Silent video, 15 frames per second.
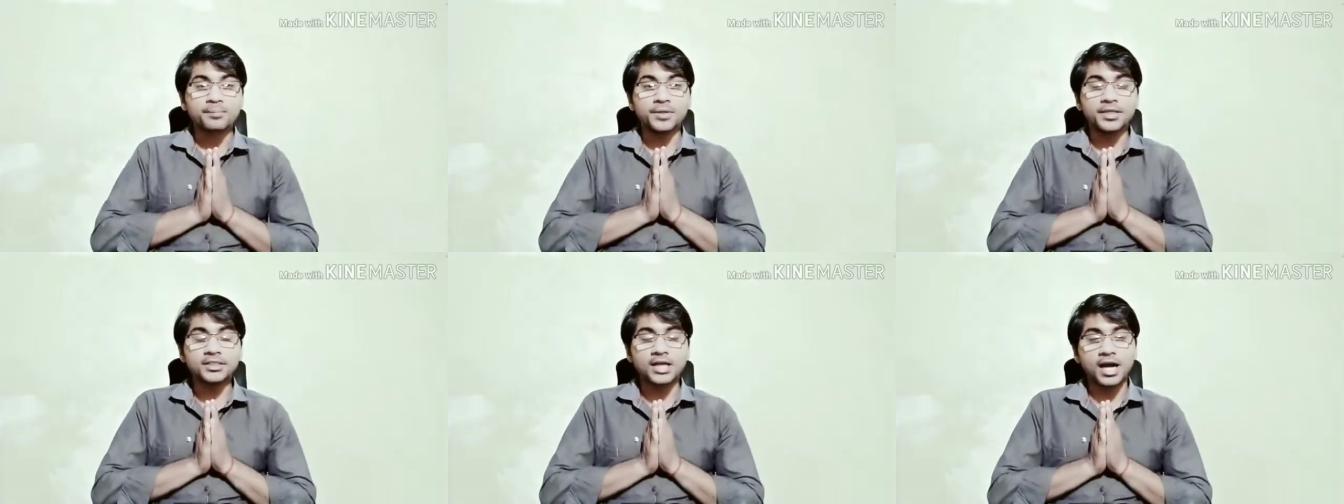
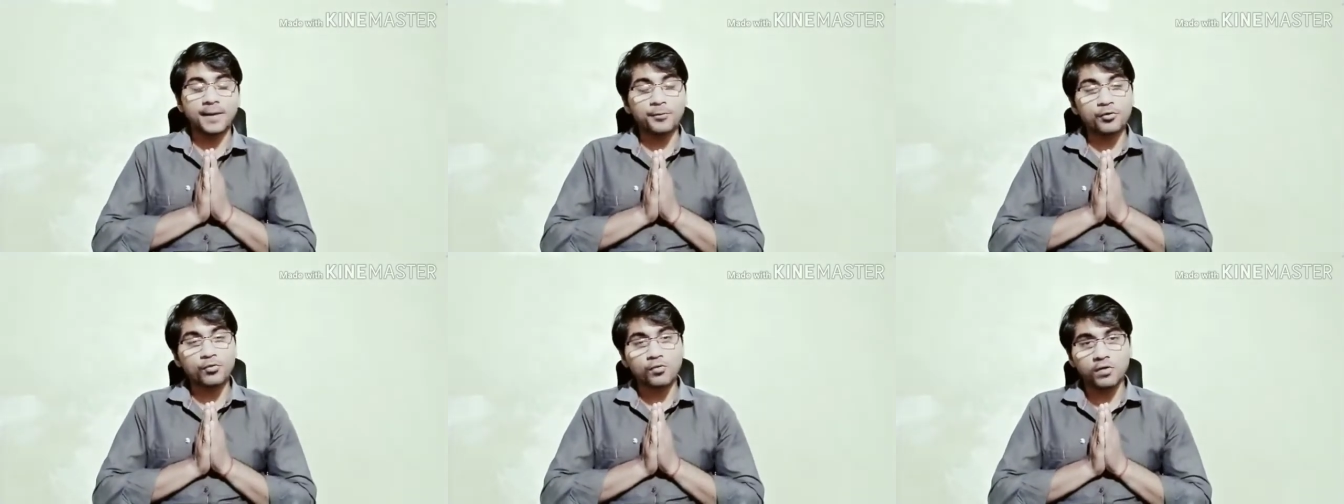प्लीज
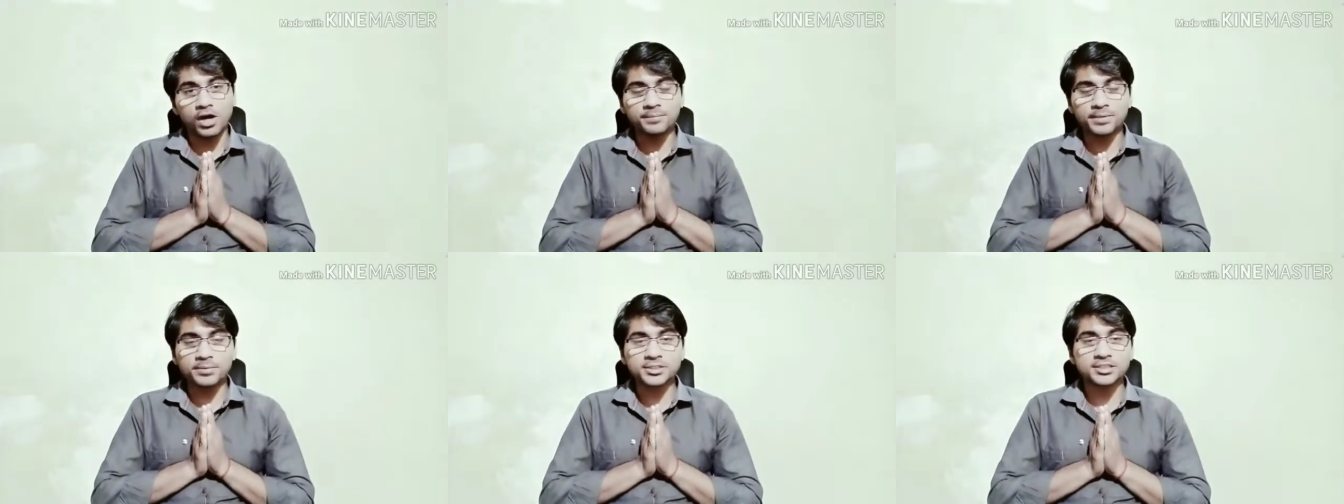आप लोग
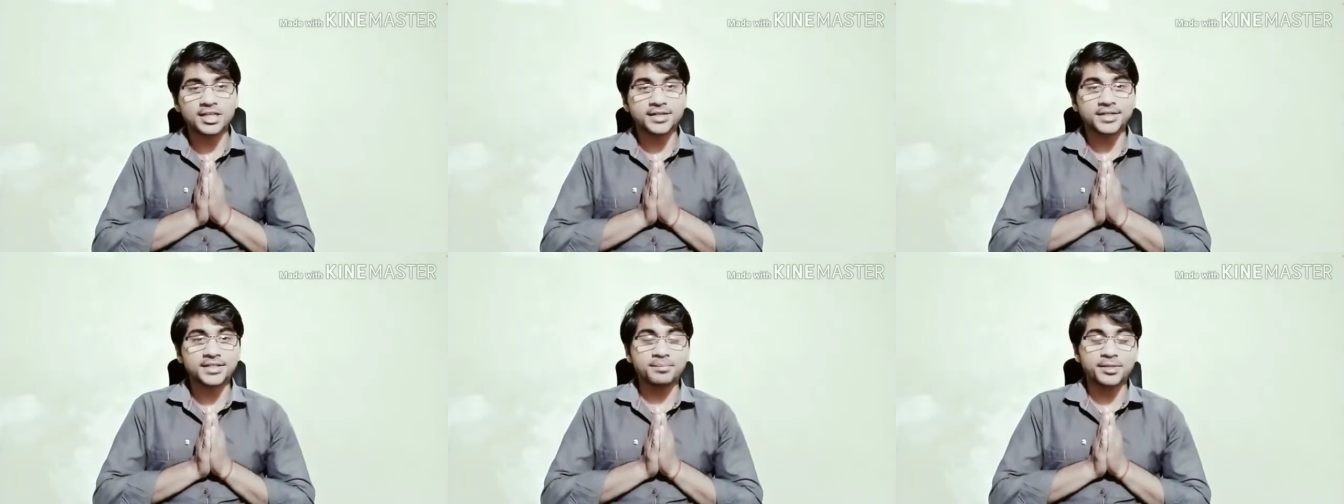वहां पर भी
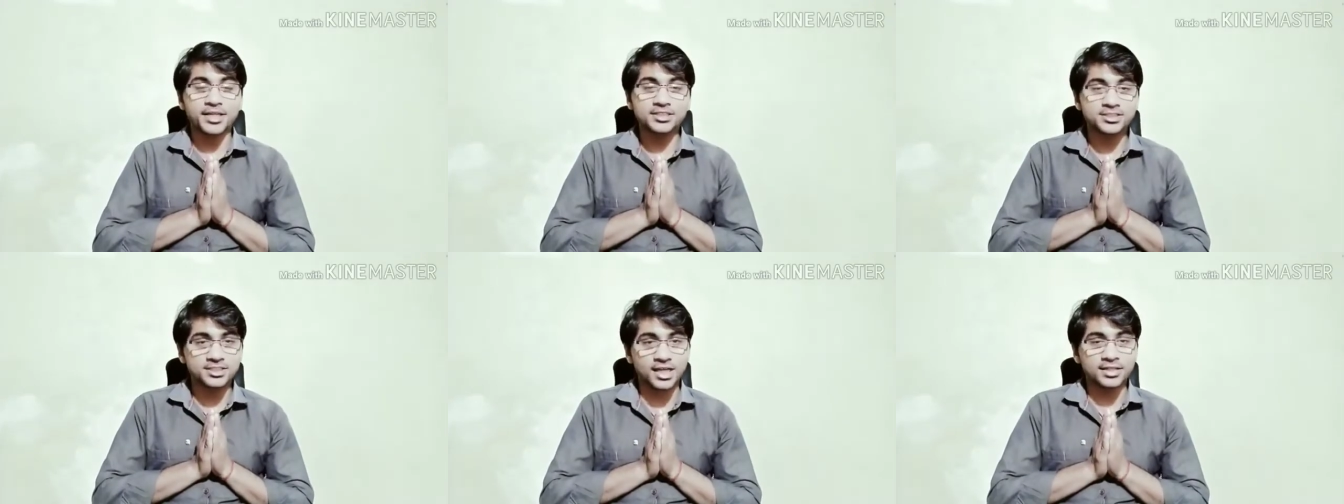जाकर के
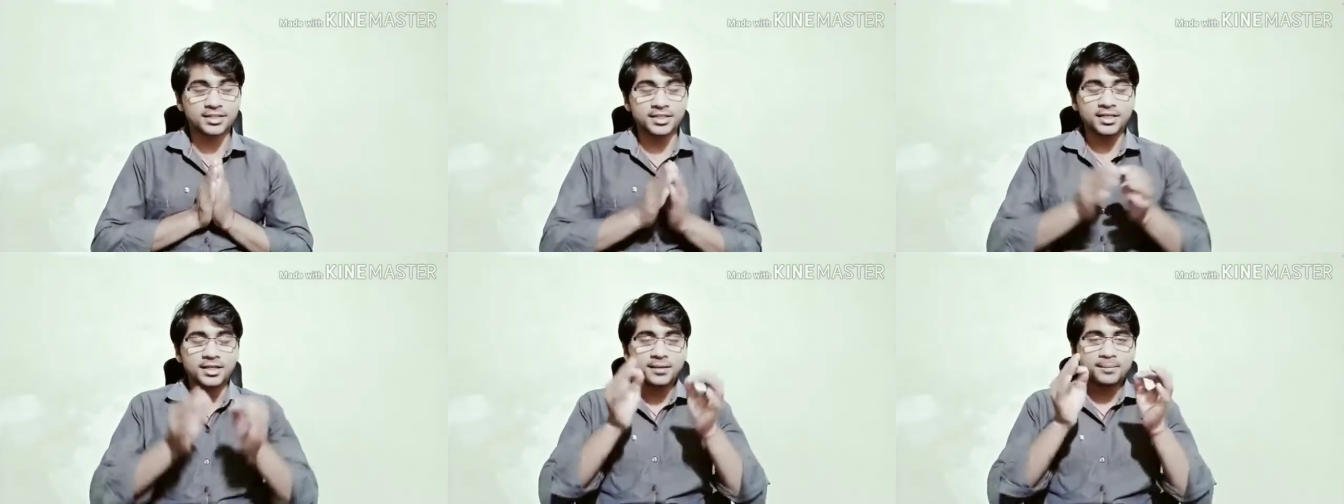मेरा साथ
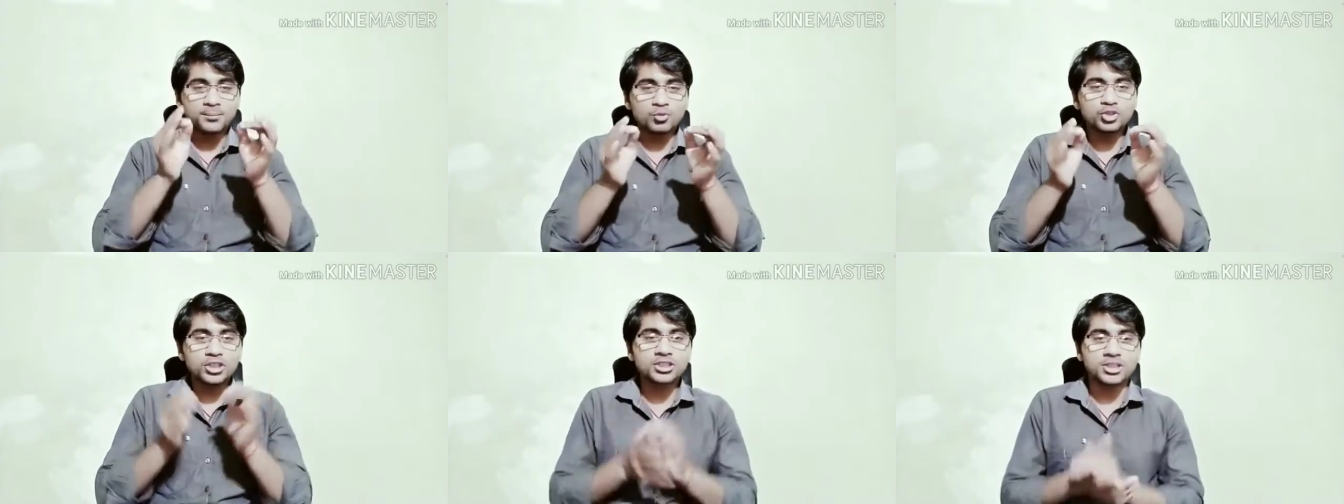दे
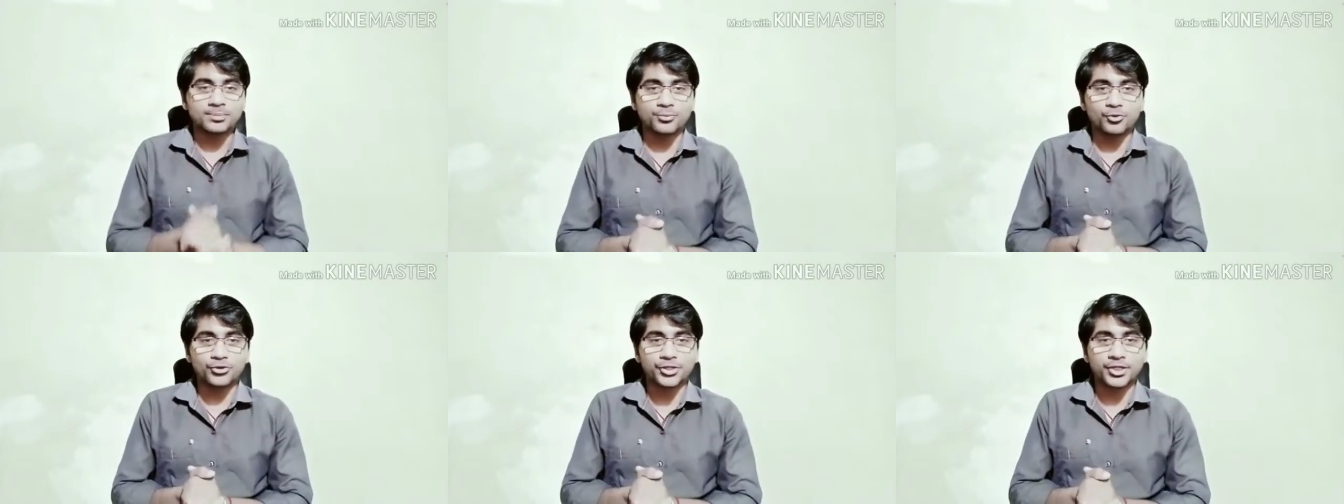मुझे सपोर्ट